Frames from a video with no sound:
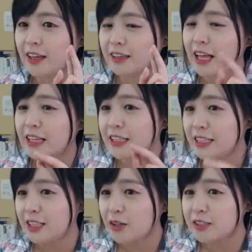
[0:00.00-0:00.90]
나는
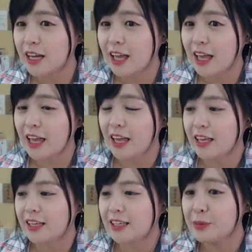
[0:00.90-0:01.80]
이
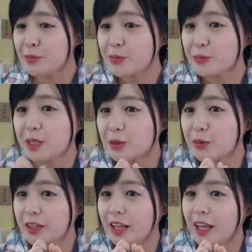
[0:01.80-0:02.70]
여자의 이 부분만
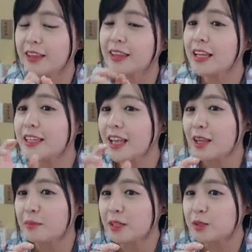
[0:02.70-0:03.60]
좋은데 딴
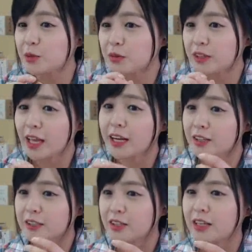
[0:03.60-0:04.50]
디엔만 좋은데 예를
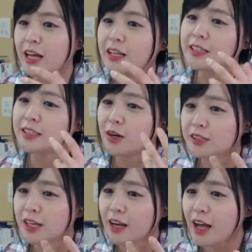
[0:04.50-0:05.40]
들어서 나는 그
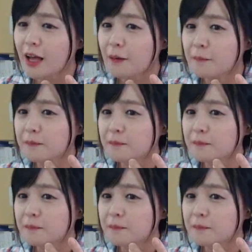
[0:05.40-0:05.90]
여자가